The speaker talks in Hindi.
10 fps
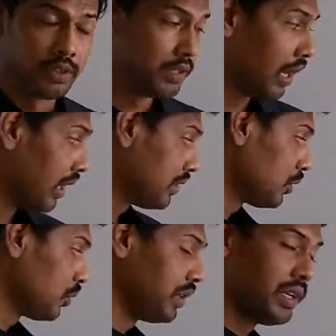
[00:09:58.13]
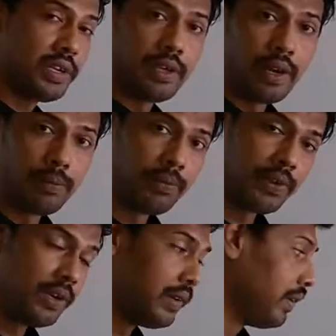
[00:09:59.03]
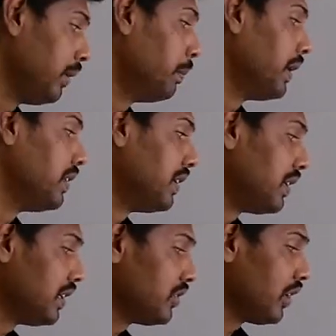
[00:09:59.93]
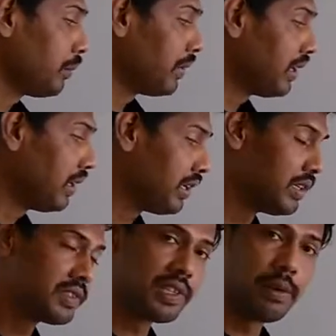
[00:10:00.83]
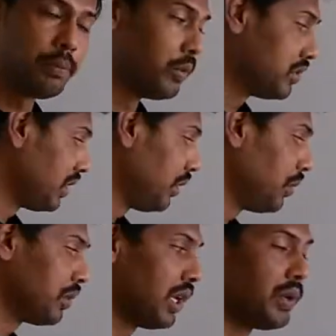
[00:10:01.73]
ध्यान से सुनिए ग्राफिकल रिप्रेजेंटेशन में इस तरफ पॉजिटिव होता है